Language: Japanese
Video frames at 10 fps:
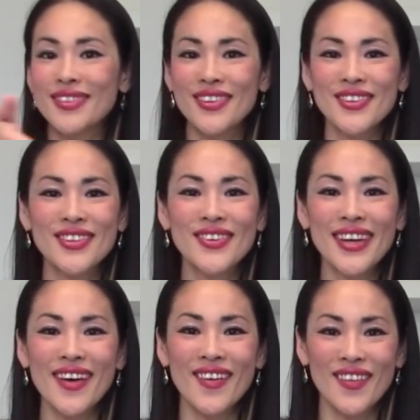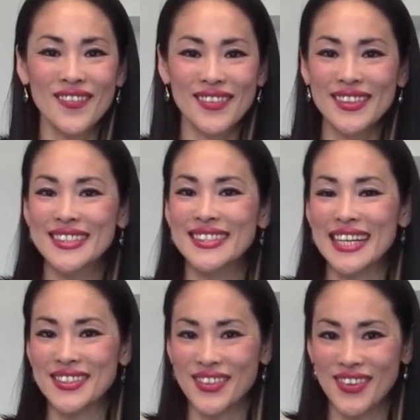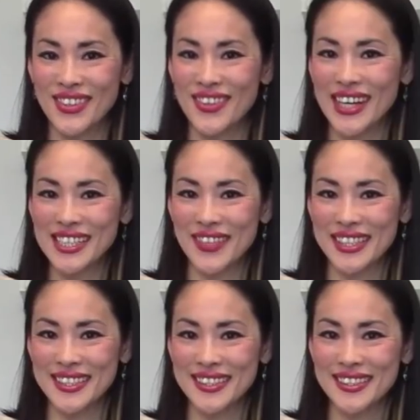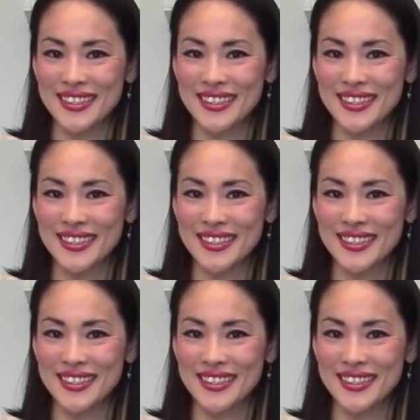という表現を早速ご紹介します。